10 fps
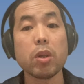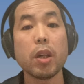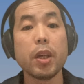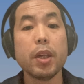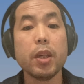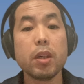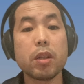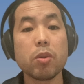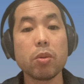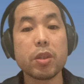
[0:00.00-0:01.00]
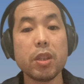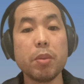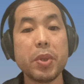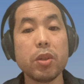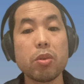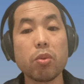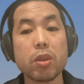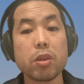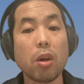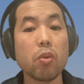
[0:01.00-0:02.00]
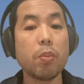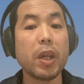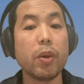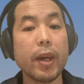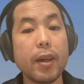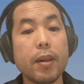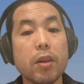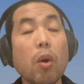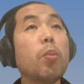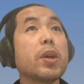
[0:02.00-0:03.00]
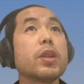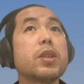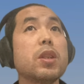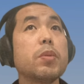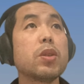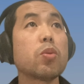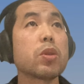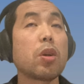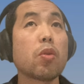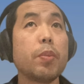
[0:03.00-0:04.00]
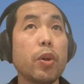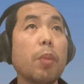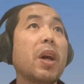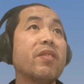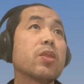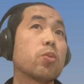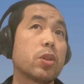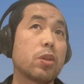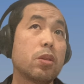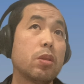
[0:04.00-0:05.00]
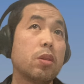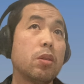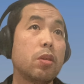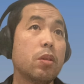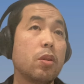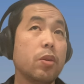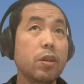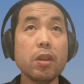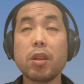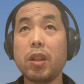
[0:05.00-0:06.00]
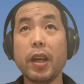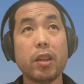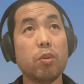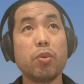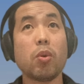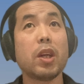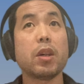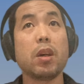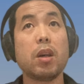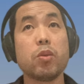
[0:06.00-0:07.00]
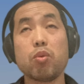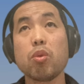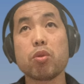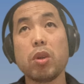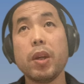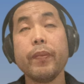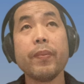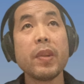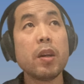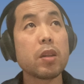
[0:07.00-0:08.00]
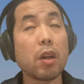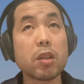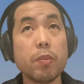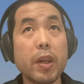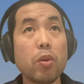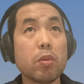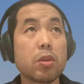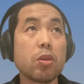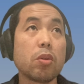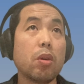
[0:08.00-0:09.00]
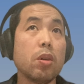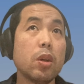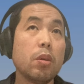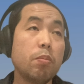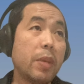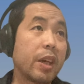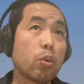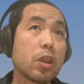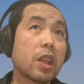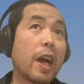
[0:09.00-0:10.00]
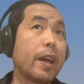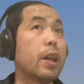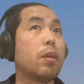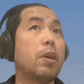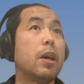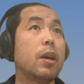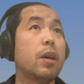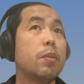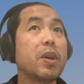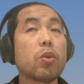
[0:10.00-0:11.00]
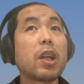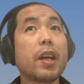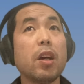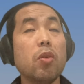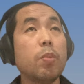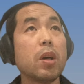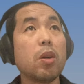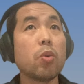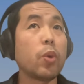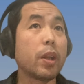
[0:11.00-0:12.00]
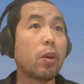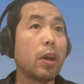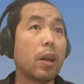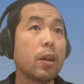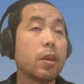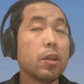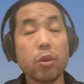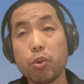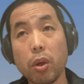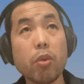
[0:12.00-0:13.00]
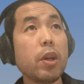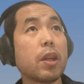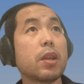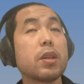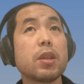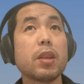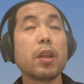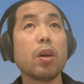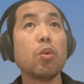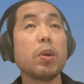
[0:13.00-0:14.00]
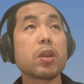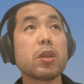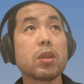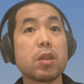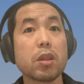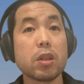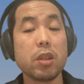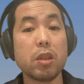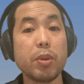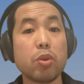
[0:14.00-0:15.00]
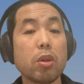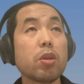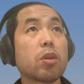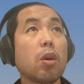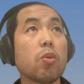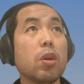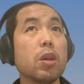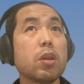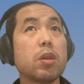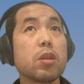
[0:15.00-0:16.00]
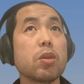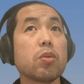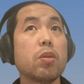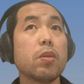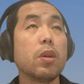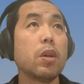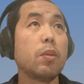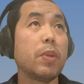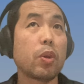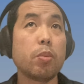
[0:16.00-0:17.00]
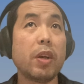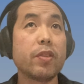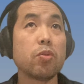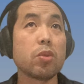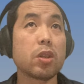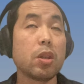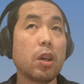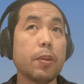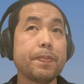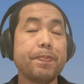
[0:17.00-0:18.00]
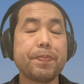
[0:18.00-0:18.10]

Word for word: 洲的这种 GDP 就会是超过美元，欧盟的 GDP 就会超过美元百分之五十，一点都不夸张啊。如果说当时没有这种美国的打压的话，美国打压欧盟和欧元的话，绝对的。那现在的欧盟的这个 GDP 绝对超过这种美国的百分之五十啊。